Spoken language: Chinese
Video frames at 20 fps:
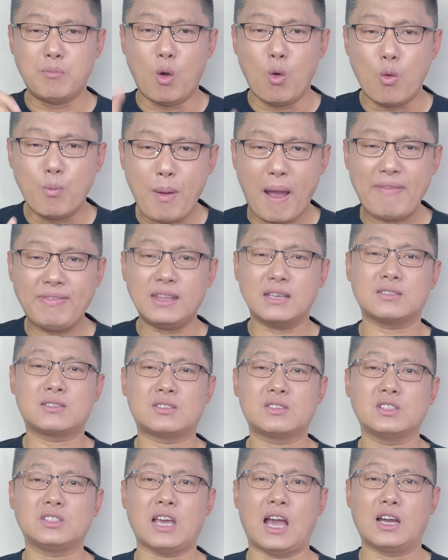某班的
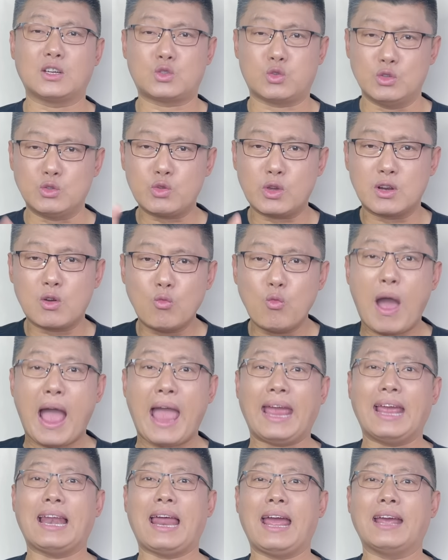思想纯粹是
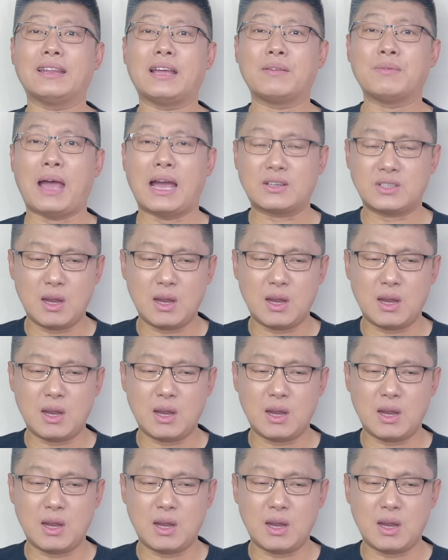外来的啊，